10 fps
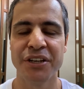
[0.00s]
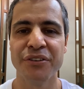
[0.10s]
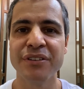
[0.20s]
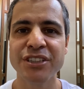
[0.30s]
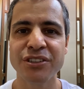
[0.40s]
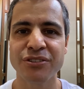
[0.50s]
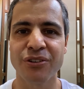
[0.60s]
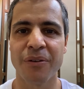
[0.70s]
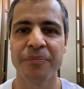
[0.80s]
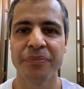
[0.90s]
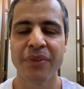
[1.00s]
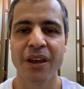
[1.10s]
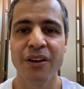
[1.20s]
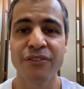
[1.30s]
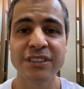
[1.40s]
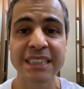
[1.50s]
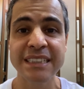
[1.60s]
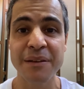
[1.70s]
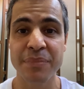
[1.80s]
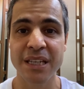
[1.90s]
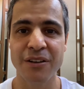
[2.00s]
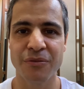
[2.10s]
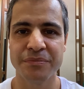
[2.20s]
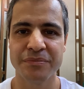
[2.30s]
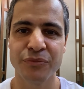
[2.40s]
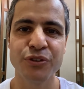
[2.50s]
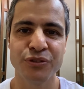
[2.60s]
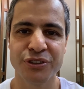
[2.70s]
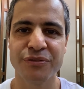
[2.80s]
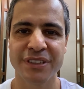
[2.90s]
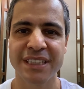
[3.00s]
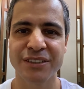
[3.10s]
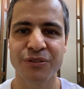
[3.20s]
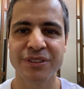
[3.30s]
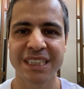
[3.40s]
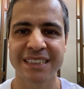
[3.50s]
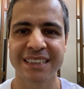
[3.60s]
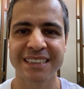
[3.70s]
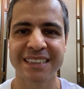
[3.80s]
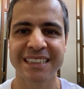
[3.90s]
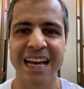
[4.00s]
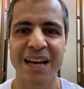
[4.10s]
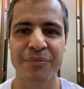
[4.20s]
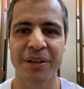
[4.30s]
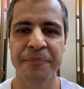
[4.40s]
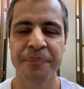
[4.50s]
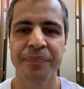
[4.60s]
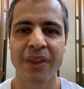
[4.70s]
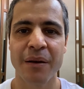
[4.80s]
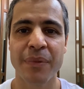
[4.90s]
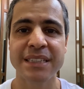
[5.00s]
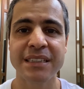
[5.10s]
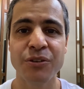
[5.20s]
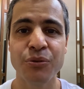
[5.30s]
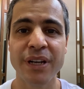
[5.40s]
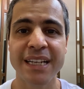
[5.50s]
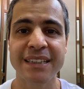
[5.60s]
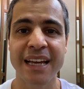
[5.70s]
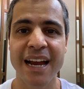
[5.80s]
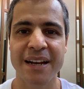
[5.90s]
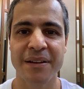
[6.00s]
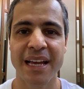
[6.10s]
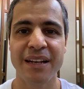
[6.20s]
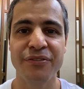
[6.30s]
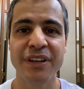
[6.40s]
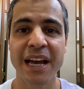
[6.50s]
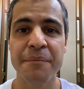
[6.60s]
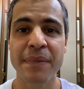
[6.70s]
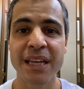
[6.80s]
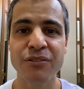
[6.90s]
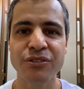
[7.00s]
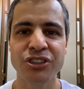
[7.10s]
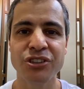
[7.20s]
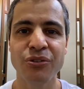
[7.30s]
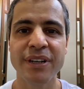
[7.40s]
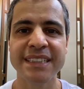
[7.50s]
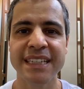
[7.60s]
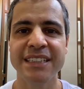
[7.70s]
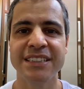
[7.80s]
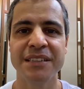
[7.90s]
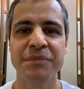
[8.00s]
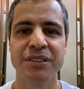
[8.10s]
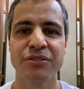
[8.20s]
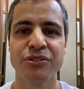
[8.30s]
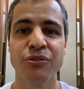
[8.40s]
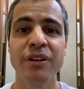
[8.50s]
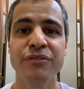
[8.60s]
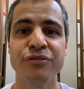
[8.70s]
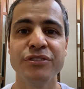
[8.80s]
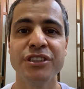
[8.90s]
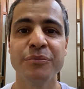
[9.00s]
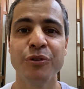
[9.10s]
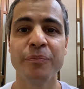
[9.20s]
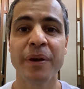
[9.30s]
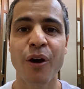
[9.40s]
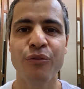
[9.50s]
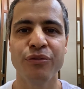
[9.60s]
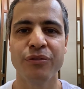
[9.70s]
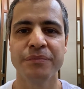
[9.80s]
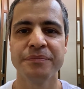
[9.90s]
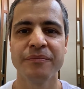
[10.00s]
Veja só, vocês sabiam, muitos de vocês com certeza sabem, mas que o ureter ele fica a menos de 2 centímetros do infundíbulo pélvico.